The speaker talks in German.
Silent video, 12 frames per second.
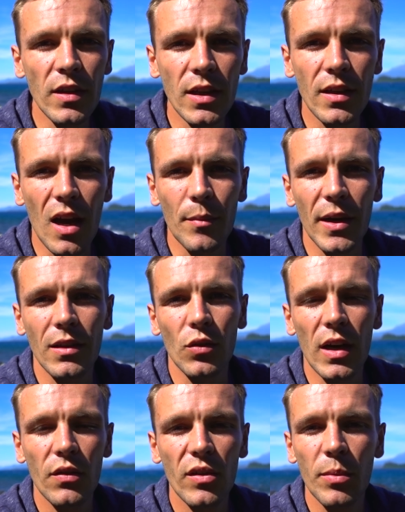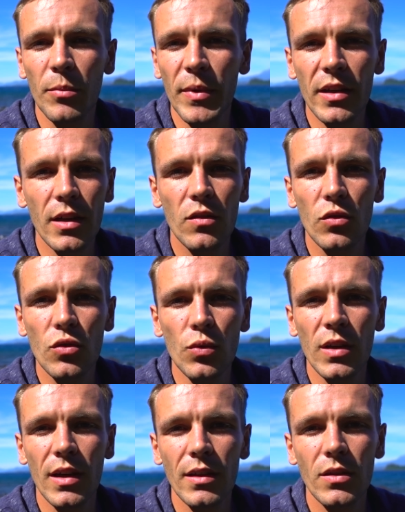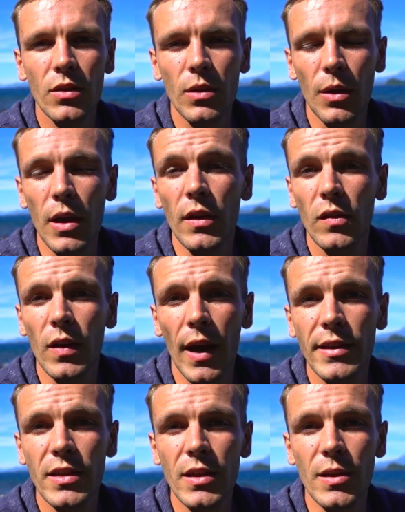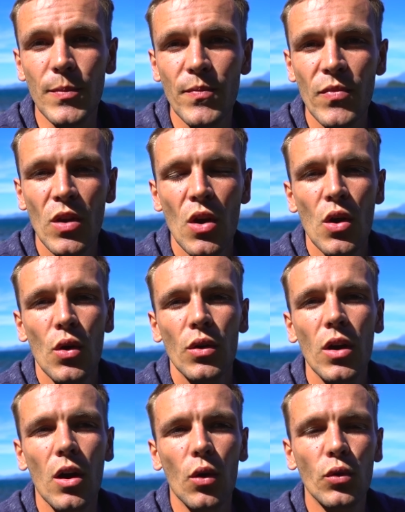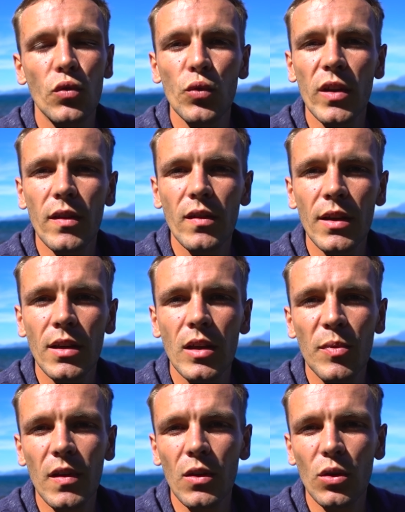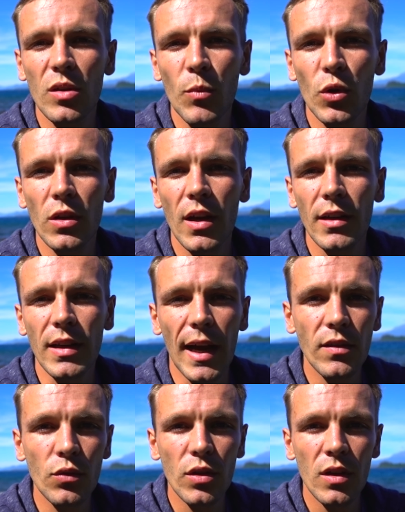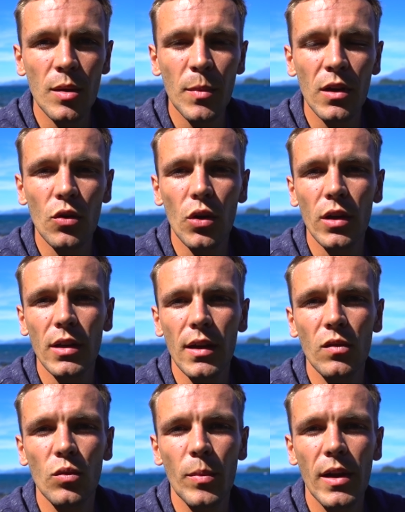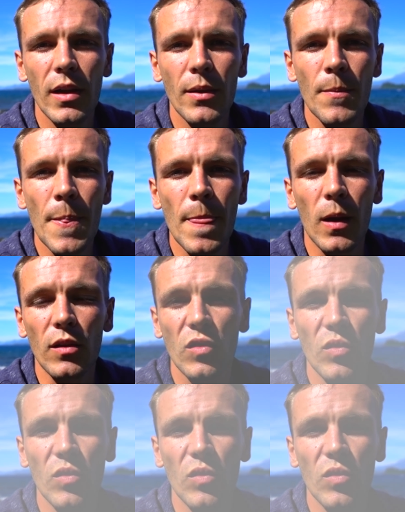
Internet arbeiten und alles, was mit dem Internet zu tun hat, ist IT. Ja, und zusätzlich gibt es dann noch die Möglichkeit, ein Einzelunternehmen in Georgien anzumelden, ein